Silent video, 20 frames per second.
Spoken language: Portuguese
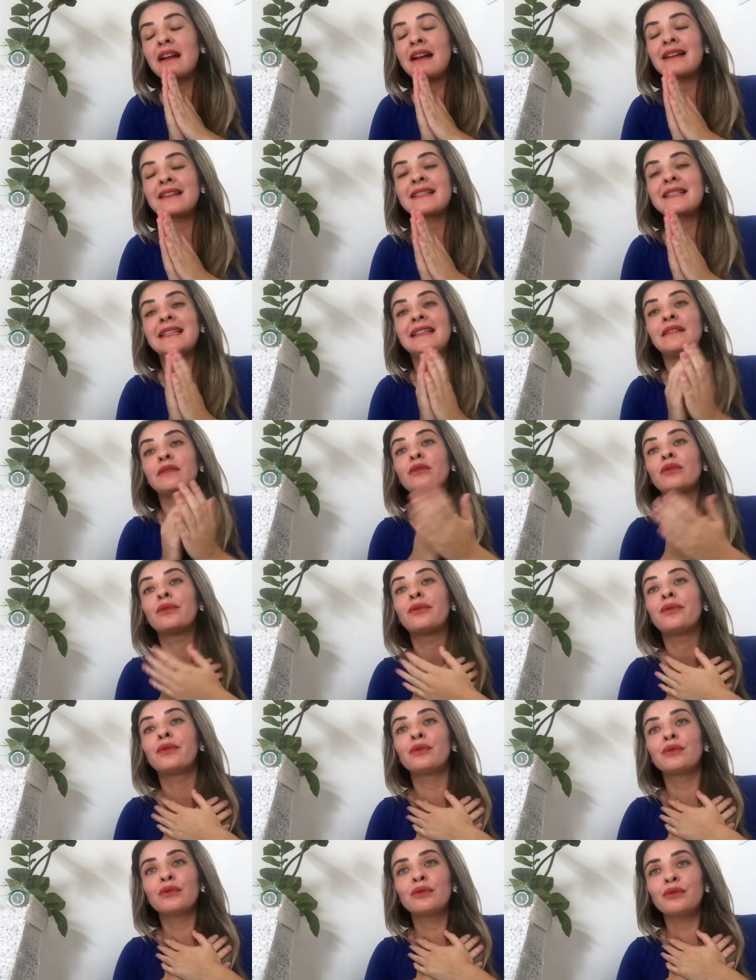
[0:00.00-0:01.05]
assim, do
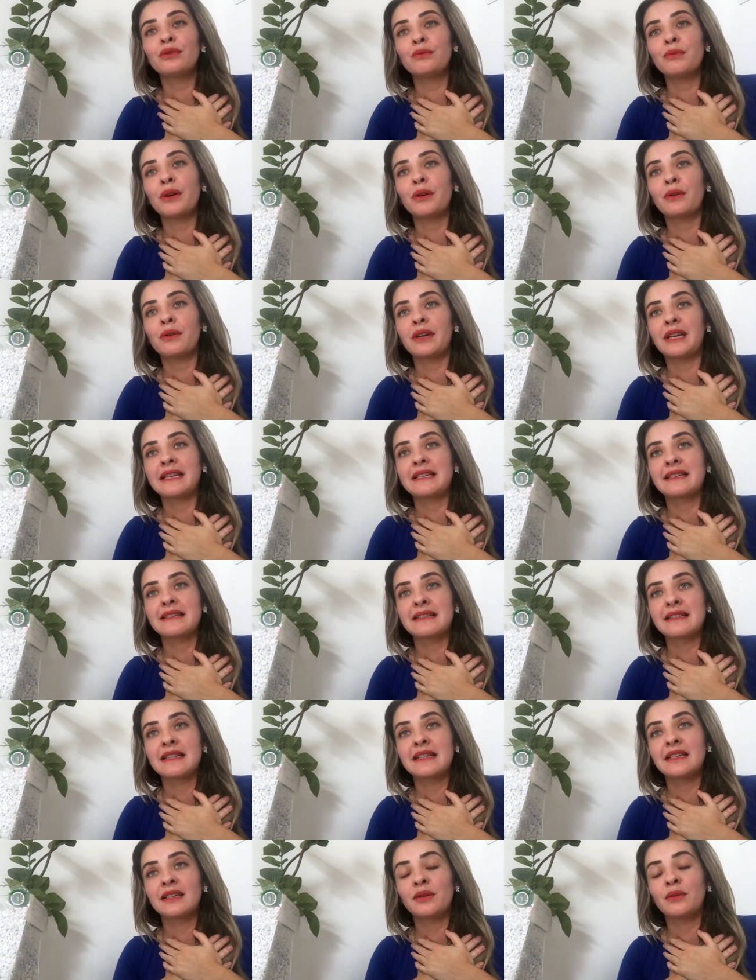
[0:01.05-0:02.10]
fundo do meu
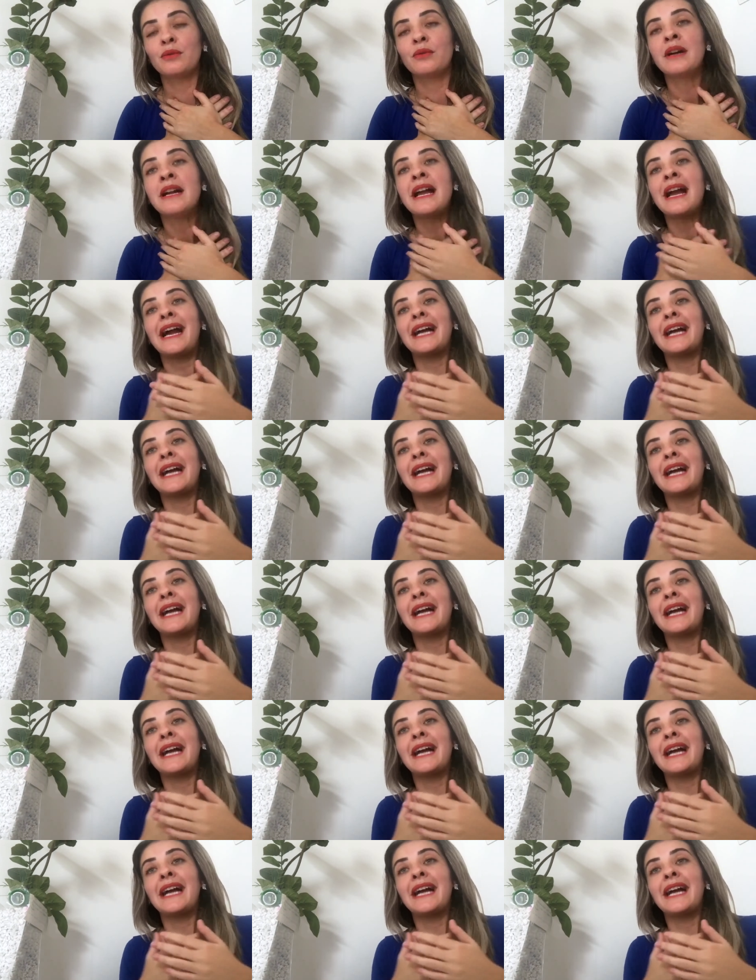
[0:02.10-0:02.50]
coração,